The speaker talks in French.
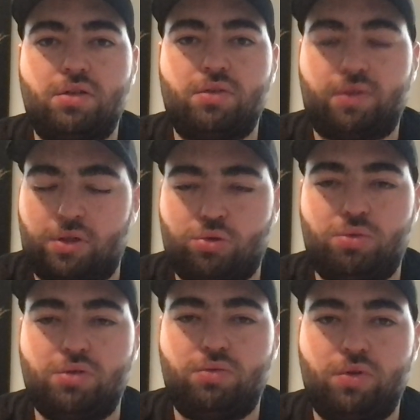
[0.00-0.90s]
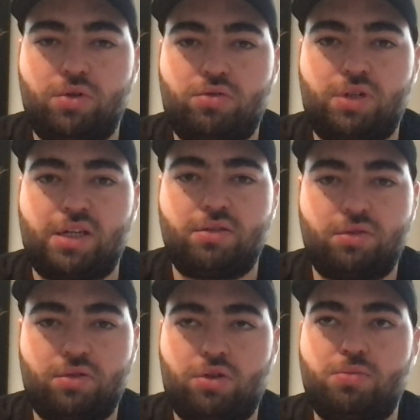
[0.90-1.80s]
Enfin, WWE 2K.
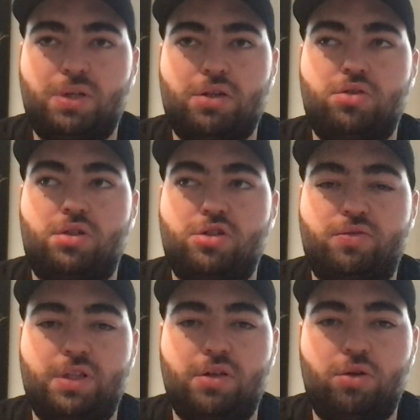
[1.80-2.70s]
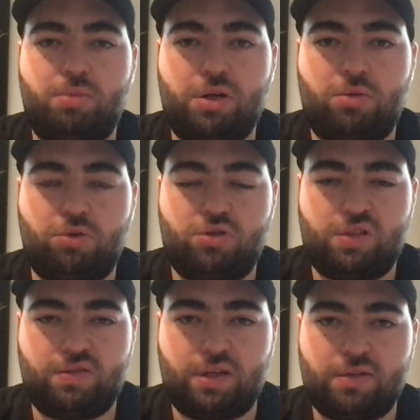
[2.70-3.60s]
Que, pas que sur les jeux vidéo, pas que le mode
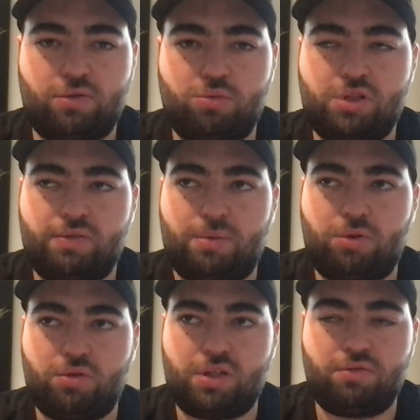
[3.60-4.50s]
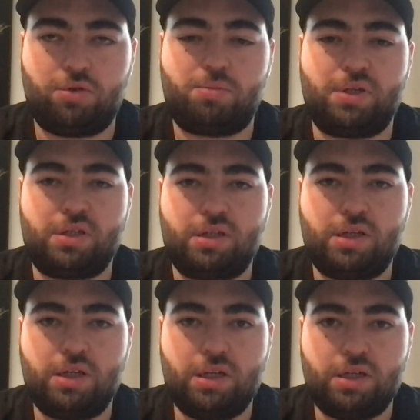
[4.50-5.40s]
univers. Le but est vraiment de développer
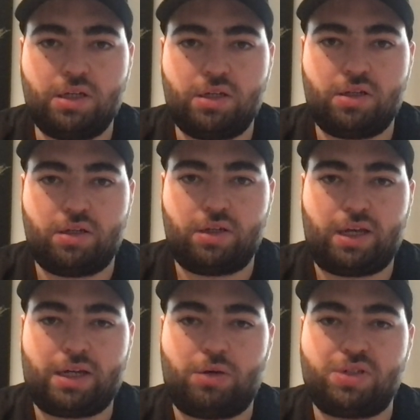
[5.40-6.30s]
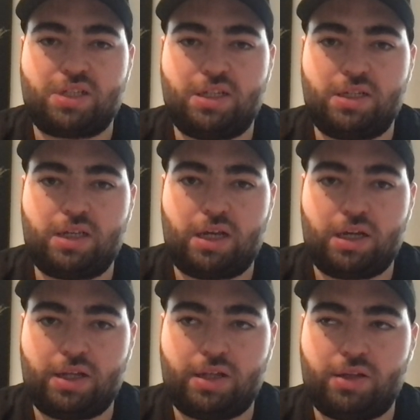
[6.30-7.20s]
Yaka euh, Iraka Wrestling
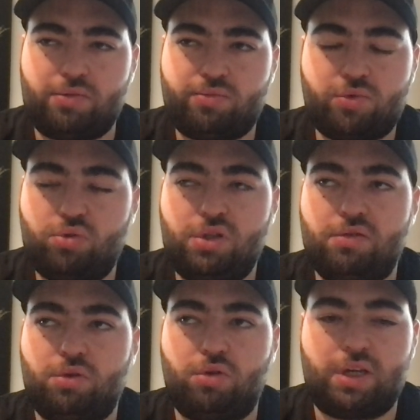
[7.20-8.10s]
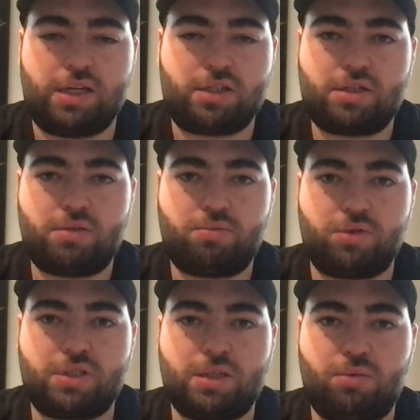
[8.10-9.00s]
à tout niveau de catch
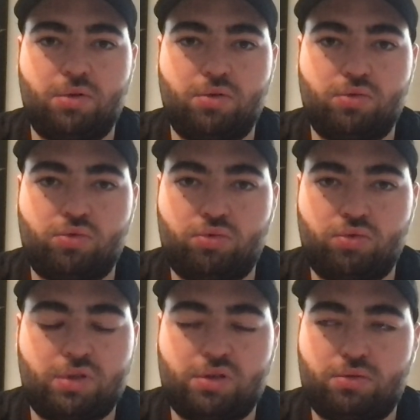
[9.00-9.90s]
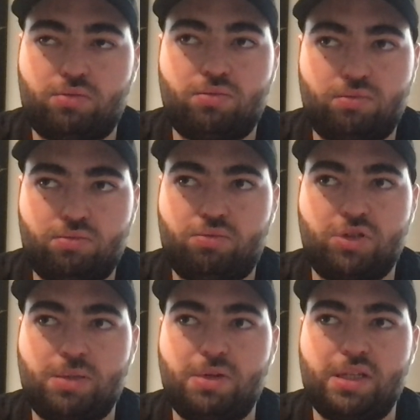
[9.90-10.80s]
possible, toute
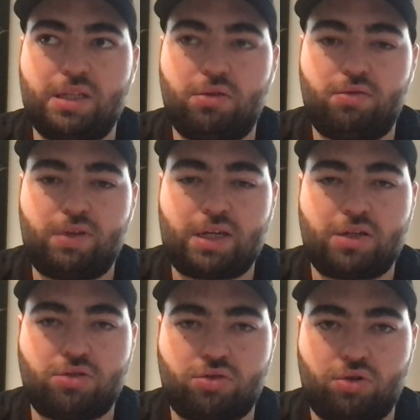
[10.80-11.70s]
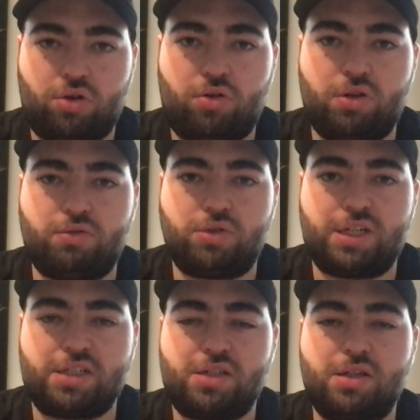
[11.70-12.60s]
possibilité de faire quelque chose de grand au niveau du
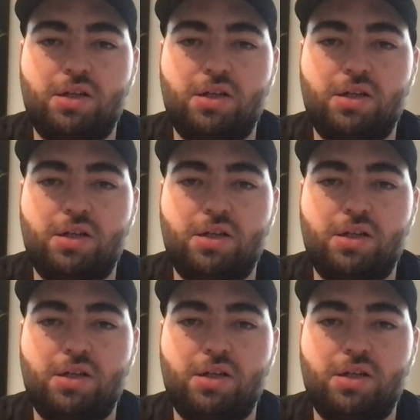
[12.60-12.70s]
catch.